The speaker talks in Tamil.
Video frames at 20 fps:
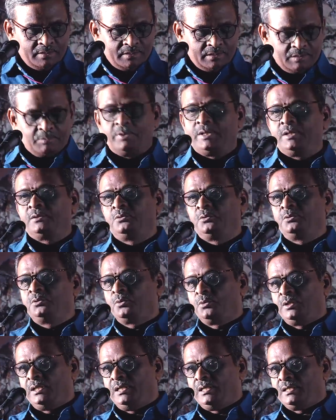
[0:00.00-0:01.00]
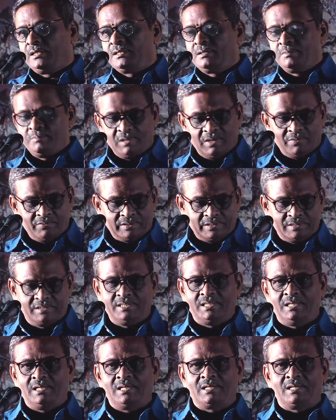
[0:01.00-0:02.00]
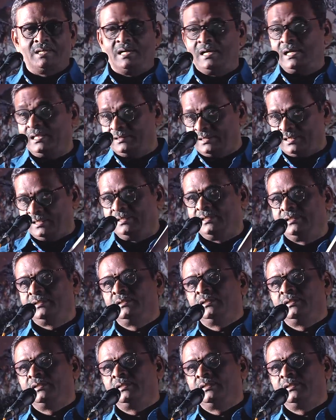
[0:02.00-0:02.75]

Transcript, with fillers: நம்முடைய தூத்துக்குடி மாவட்ட செயலாளர் ஆனந்தன்